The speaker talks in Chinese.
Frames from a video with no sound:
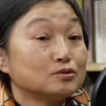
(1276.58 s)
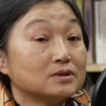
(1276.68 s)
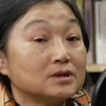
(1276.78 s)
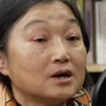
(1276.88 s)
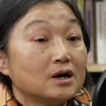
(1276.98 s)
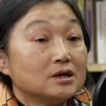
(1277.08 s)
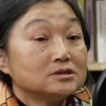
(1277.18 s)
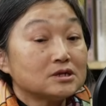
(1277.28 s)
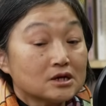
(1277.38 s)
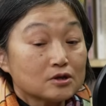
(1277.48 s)
觉得
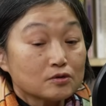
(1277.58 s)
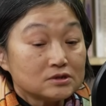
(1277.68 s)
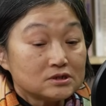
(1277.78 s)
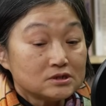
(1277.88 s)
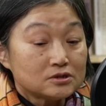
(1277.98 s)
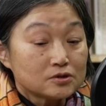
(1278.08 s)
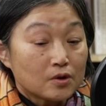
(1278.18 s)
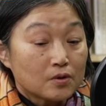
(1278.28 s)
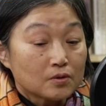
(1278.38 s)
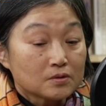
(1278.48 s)
这个都是一
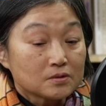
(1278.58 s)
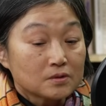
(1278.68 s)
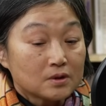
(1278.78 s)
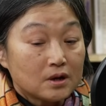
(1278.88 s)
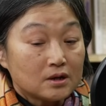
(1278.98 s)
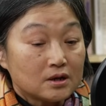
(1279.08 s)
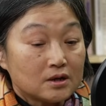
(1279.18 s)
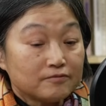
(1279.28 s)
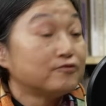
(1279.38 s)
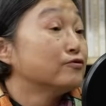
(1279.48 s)
种
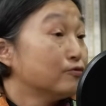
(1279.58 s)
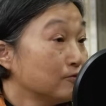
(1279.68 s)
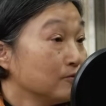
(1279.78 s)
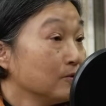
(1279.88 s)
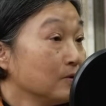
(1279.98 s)
呃服务。